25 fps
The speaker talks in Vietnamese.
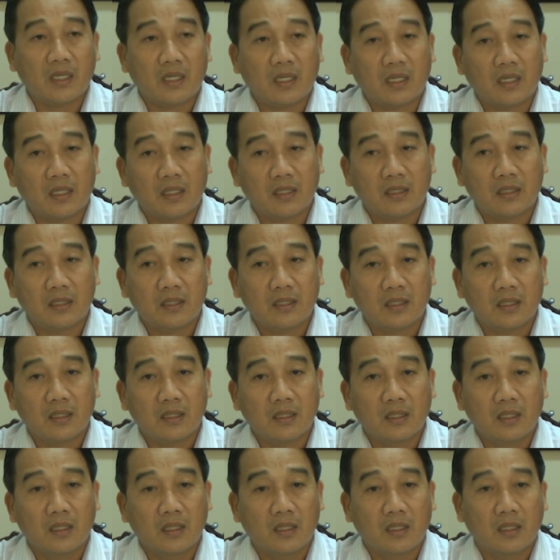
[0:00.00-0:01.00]
ờ,
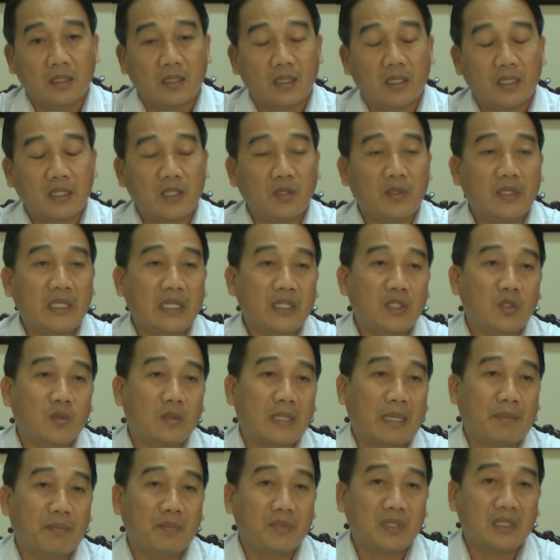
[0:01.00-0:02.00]
ờ, tiêu chí
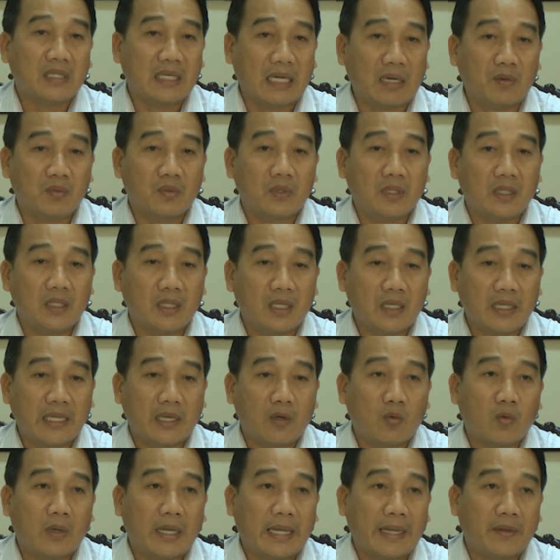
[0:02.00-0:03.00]
số 5 trường học thì thời
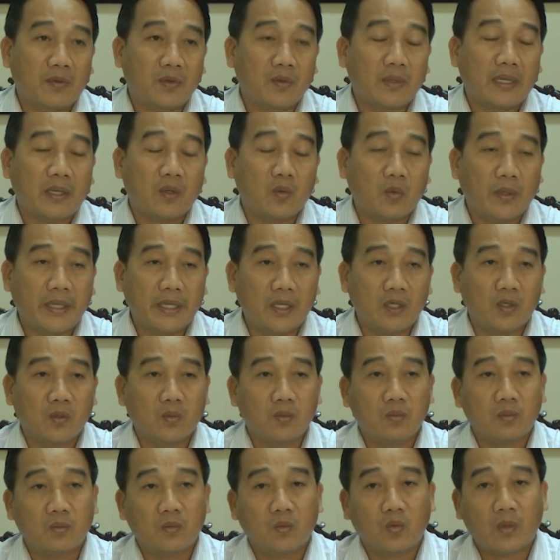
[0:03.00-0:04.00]
gian qua ủy ban huyện
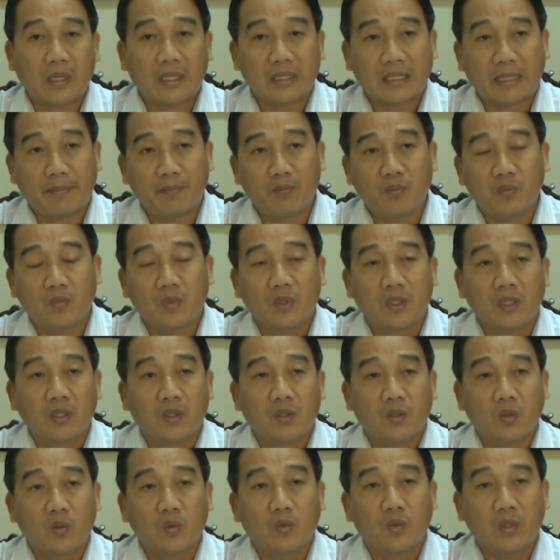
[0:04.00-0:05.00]
cũng quan tâm
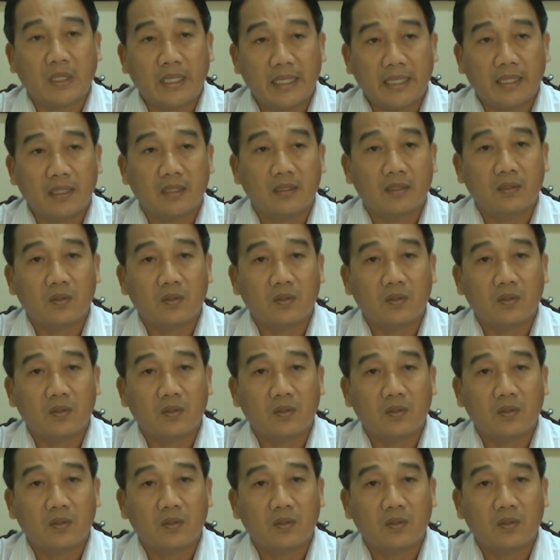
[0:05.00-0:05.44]
ưu tiên